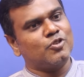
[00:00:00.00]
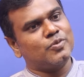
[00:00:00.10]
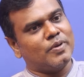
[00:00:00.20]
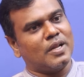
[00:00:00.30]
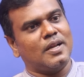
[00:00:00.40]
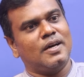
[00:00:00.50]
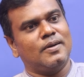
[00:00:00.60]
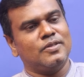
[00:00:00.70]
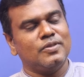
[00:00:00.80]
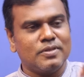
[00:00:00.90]
அப்ரோச் பண்ணலாம்
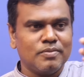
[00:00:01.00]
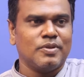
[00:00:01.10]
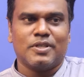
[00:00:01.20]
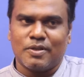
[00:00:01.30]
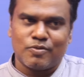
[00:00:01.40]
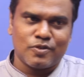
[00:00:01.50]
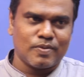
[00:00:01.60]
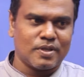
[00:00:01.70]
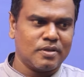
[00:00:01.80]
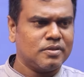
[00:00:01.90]
அப்படின்னு சொல்லி சிம்புக்கிட்ட
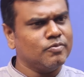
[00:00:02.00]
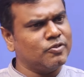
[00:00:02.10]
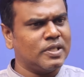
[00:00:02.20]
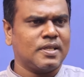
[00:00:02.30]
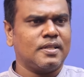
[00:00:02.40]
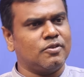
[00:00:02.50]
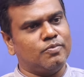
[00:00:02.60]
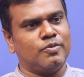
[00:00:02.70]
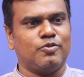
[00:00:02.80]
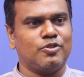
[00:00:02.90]
அப்ரோச் பண்ணுறாரு சிம்புக்கு அந்த கதை
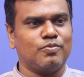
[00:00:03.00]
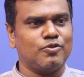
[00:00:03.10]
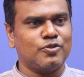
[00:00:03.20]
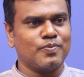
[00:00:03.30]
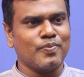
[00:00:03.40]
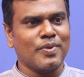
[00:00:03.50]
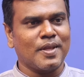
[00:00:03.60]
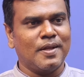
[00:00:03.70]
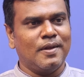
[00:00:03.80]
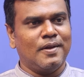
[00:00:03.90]
ரொம்ப பிடிச்சி போச்சு
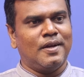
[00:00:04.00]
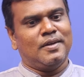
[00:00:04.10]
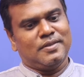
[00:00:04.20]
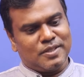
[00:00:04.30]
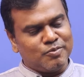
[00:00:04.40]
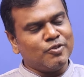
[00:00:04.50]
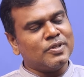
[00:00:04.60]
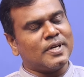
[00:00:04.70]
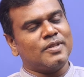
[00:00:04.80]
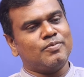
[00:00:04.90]

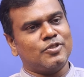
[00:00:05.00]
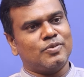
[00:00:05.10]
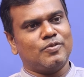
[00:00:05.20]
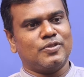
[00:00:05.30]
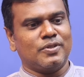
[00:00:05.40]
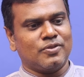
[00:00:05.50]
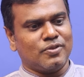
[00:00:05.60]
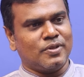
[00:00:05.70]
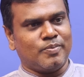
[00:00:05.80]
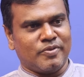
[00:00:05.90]
சிம்புக்கு கதை பிடிச்சி போச்சு ஸோ
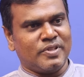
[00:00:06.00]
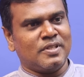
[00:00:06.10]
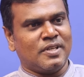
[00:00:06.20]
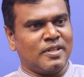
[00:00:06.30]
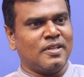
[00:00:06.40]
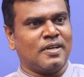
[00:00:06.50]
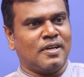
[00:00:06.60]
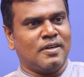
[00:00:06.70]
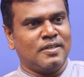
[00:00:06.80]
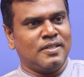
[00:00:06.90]
அப்போ வந்து தனி
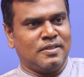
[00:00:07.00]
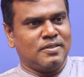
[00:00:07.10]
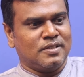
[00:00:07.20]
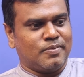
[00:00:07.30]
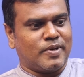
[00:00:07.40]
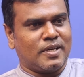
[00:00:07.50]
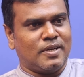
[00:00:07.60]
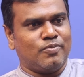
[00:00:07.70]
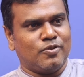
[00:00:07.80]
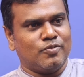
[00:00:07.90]
காடு இந்த
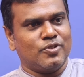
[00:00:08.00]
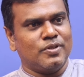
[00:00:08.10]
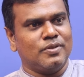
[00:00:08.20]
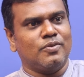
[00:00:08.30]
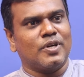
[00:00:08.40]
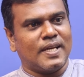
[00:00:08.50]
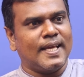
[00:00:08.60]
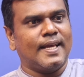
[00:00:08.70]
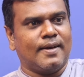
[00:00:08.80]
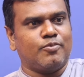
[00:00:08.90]
படங்கள்லாம் போகும்போது
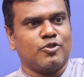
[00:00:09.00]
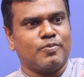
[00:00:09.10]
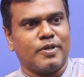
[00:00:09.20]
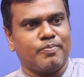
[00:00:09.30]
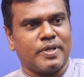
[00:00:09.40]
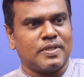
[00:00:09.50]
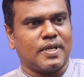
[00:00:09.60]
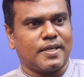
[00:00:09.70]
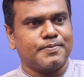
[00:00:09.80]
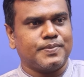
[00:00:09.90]
உடனே அப்ரோச் பண்ணி
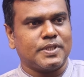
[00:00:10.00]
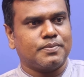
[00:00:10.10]
பேசுகிறாங்க